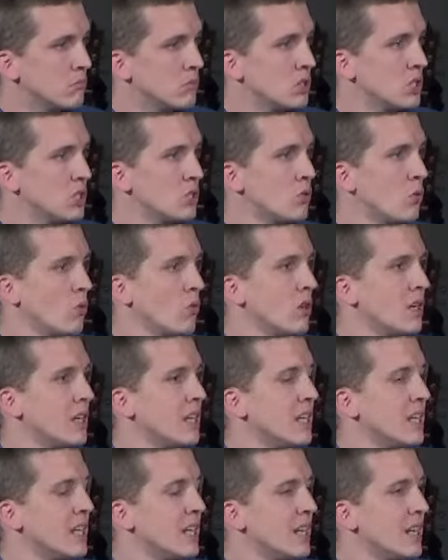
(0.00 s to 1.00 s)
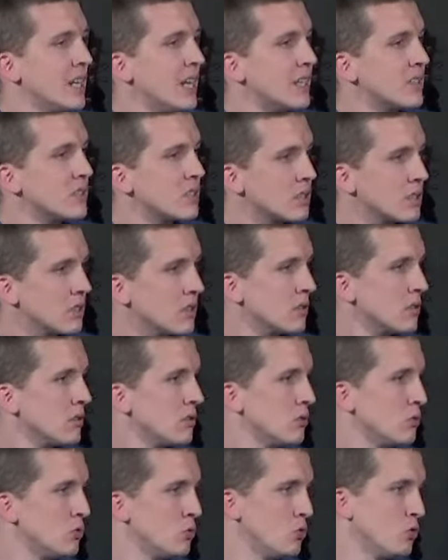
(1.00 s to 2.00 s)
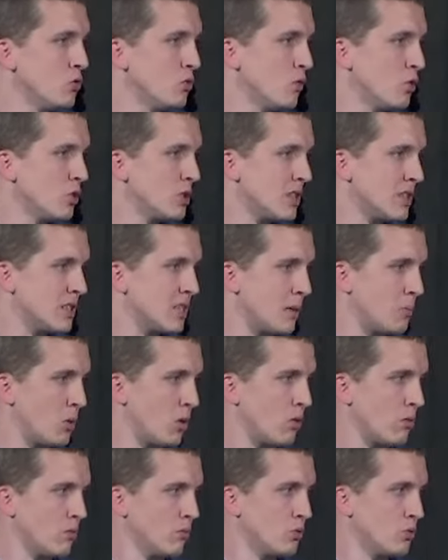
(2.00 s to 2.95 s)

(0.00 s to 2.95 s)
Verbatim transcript: qui sont les lettres du Nouveau Testament.